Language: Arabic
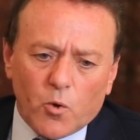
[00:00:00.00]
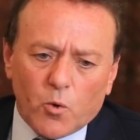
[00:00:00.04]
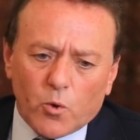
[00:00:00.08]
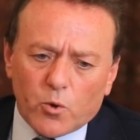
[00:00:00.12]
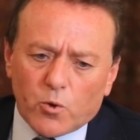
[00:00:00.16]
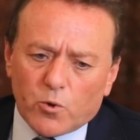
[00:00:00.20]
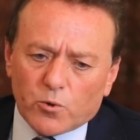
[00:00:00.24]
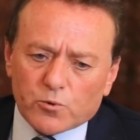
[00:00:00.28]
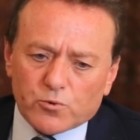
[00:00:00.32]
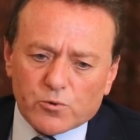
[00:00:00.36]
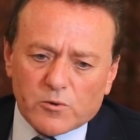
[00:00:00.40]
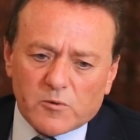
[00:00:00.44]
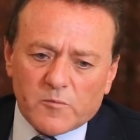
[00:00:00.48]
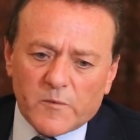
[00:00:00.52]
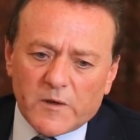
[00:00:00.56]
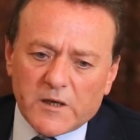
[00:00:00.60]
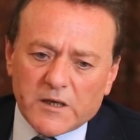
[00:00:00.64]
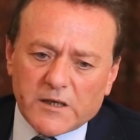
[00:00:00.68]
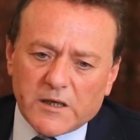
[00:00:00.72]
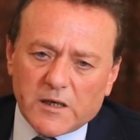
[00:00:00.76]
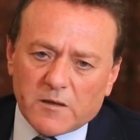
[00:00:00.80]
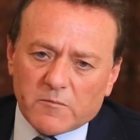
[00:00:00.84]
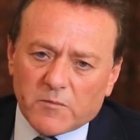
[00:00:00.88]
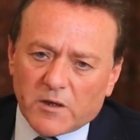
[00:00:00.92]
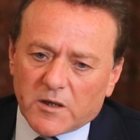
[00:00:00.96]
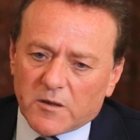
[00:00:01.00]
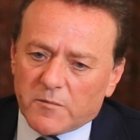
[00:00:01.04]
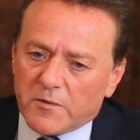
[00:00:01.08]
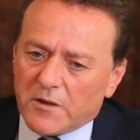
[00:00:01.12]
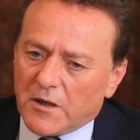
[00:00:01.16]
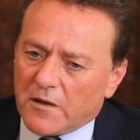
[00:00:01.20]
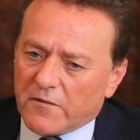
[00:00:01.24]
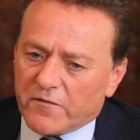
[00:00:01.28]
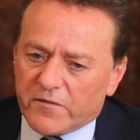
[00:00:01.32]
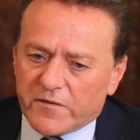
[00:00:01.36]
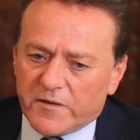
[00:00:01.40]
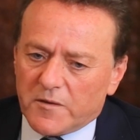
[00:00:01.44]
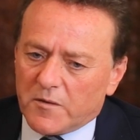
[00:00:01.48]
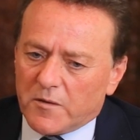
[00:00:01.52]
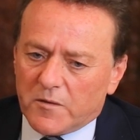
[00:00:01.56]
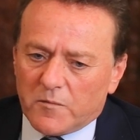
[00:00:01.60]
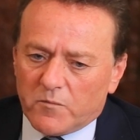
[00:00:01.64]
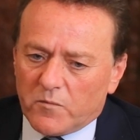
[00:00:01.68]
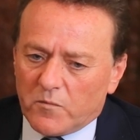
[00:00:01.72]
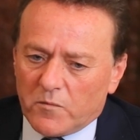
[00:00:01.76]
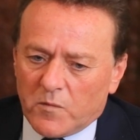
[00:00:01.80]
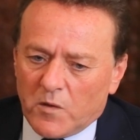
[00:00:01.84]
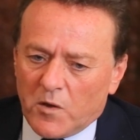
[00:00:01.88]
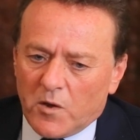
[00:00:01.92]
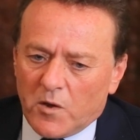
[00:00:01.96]
والخطوط الملكيه المغربيه في
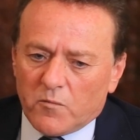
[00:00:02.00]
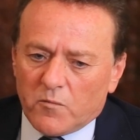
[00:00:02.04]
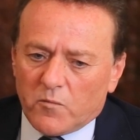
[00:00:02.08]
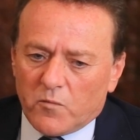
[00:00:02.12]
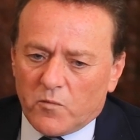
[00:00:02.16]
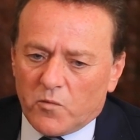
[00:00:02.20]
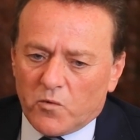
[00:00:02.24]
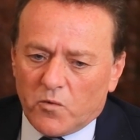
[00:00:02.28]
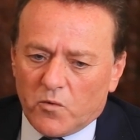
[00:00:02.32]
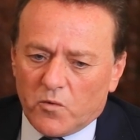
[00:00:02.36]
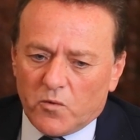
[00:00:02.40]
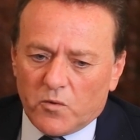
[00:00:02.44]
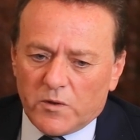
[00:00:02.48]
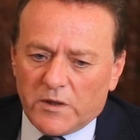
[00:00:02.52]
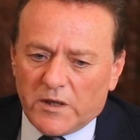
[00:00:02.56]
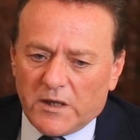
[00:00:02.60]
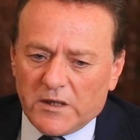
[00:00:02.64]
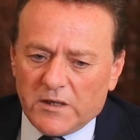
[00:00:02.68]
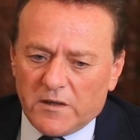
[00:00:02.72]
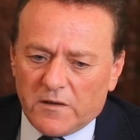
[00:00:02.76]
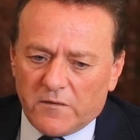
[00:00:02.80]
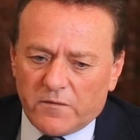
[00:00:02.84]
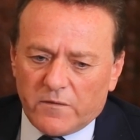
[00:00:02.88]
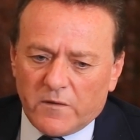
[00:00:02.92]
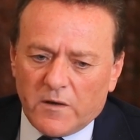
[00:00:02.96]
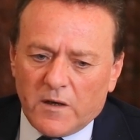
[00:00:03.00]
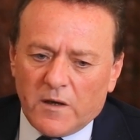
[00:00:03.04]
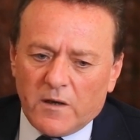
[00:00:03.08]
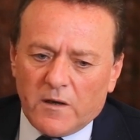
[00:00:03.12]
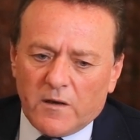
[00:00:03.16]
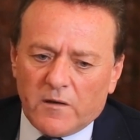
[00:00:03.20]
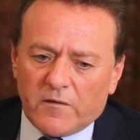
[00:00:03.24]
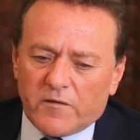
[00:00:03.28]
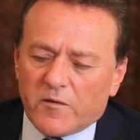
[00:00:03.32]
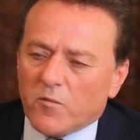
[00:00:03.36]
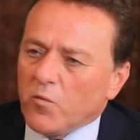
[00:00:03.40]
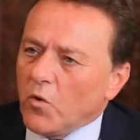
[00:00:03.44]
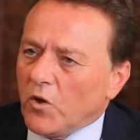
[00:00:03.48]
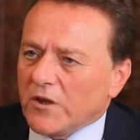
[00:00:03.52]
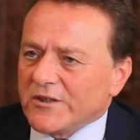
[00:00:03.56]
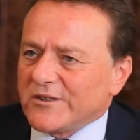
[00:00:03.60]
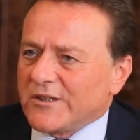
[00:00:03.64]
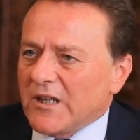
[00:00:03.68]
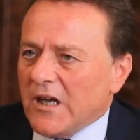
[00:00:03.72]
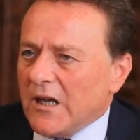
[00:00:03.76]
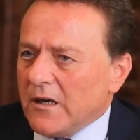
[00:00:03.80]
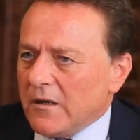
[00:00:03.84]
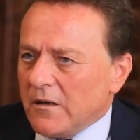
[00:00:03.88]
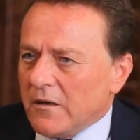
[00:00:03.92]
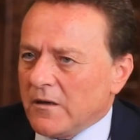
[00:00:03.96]
مو يعني في في
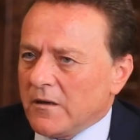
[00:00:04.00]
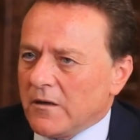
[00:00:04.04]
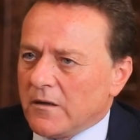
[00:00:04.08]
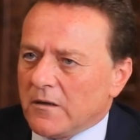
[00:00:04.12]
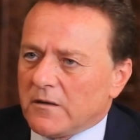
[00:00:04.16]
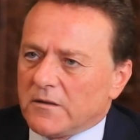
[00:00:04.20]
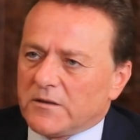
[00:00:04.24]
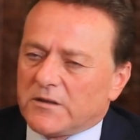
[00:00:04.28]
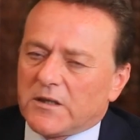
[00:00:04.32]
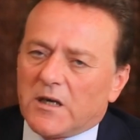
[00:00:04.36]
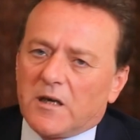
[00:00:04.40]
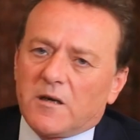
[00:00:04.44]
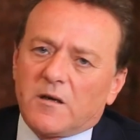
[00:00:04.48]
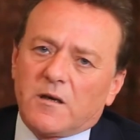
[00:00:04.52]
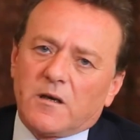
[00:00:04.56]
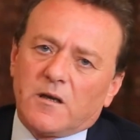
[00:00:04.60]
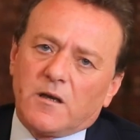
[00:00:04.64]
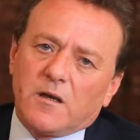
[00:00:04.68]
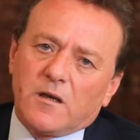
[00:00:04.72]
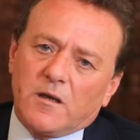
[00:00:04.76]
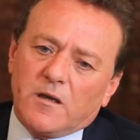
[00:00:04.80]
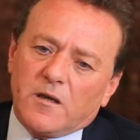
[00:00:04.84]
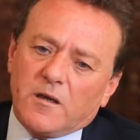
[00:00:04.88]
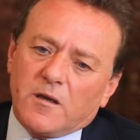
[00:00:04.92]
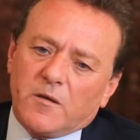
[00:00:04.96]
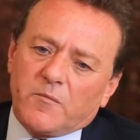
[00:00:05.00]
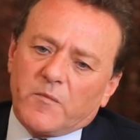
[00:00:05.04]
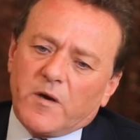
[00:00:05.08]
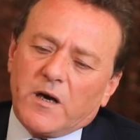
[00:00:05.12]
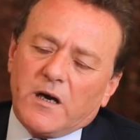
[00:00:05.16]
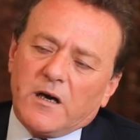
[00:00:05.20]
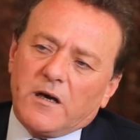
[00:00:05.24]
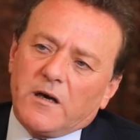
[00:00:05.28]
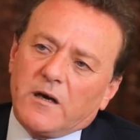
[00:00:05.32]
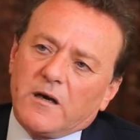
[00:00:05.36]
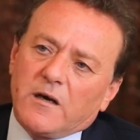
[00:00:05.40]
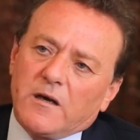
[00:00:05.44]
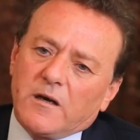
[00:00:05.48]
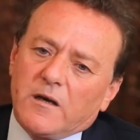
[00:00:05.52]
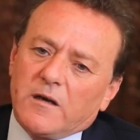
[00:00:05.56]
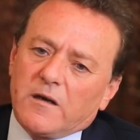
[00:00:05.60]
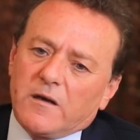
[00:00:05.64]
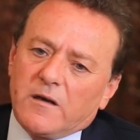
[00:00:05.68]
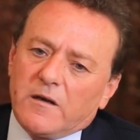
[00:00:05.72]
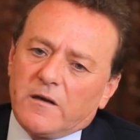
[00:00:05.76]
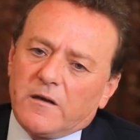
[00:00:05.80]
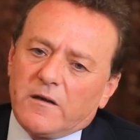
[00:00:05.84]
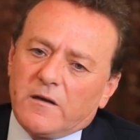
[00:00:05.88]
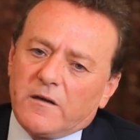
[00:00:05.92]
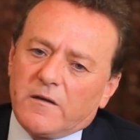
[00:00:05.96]
المعدل ديال آه، ما
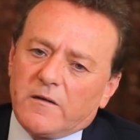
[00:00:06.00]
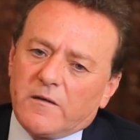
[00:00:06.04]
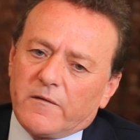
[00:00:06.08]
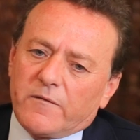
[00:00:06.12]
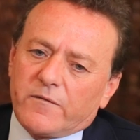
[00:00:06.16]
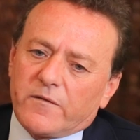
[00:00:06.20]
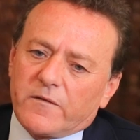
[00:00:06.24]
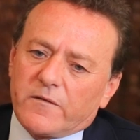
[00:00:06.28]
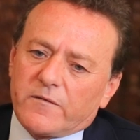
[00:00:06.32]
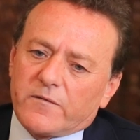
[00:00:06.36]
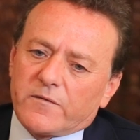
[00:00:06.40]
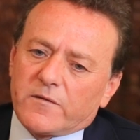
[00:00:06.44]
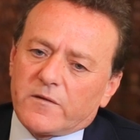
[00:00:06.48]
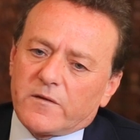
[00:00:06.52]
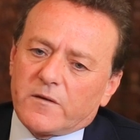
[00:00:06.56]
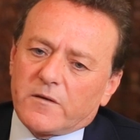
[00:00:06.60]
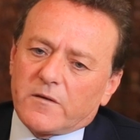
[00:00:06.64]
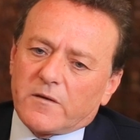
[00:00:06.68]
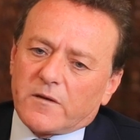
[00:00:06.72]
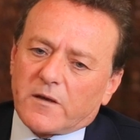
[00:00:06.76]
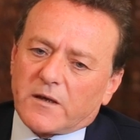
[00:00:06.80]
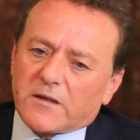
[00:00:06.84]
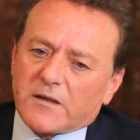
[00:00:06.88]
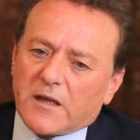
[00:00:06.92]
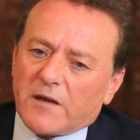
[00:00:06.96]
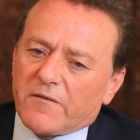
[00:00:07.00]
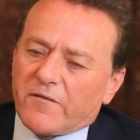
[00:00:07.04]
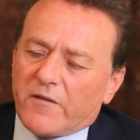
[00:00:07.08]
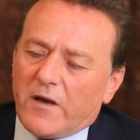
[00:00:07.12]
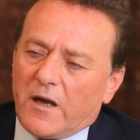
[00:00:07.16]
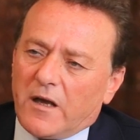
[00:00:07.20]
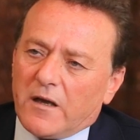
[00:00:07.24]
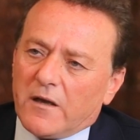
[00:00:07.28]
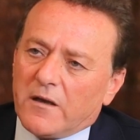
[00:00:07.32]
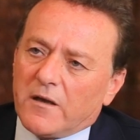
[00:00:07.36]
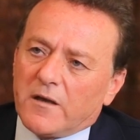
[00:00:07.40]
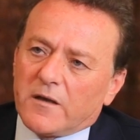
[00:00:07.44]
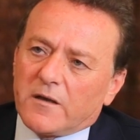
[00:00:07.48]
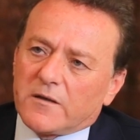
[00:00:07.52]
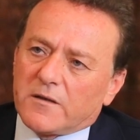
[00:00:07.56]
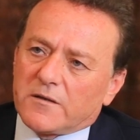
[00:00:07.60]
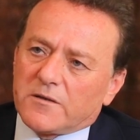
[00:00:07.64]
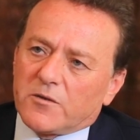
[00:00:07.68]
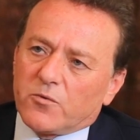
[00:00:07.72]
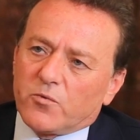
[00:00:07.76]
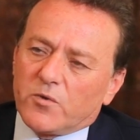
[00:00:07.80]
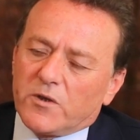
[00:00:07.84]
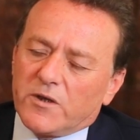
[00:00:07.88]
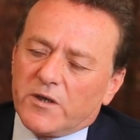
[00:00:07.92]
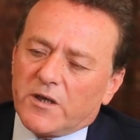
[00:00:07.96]
آه، ارتفع
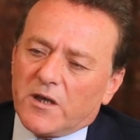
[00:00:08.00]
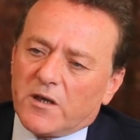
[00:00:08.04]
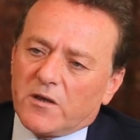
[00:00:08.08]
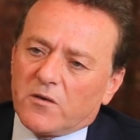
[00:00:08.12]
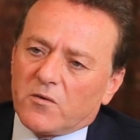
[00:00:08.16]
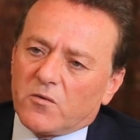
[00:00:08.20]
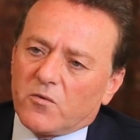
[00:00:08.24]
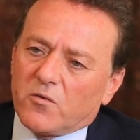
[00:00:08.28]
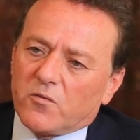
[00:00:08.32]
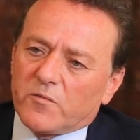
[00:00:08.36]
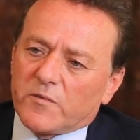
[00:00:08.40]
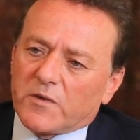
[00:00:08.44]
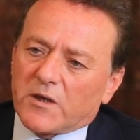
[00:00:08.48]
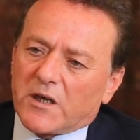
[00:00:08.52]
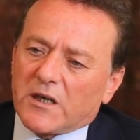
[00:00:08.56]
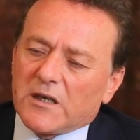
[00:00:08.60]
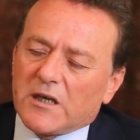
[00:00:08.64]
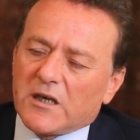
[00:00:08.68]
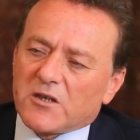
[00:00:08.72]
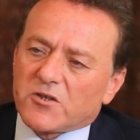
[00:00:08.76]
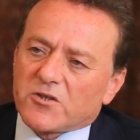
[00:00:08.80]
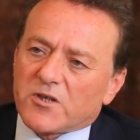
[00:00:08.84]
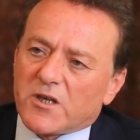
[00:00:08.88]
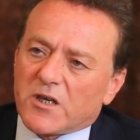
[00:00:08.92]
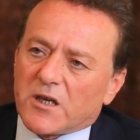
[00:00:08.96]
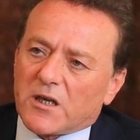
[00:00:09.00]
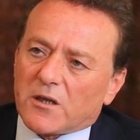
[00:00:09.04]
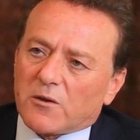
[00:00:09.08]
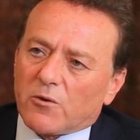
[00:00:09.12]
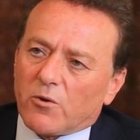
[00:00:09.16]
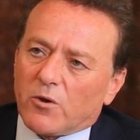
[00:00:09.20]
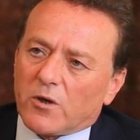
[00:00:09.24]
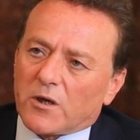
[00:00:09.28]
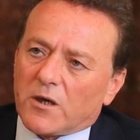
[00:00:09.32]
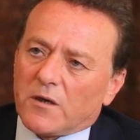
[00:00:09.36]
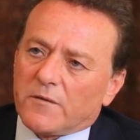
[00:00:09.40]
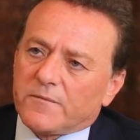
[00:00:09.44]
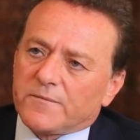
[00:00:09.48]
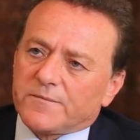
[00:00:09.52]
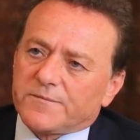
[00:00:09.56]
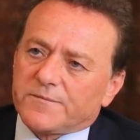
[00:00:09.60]
دوليا ومن خلال الشركات الاخرى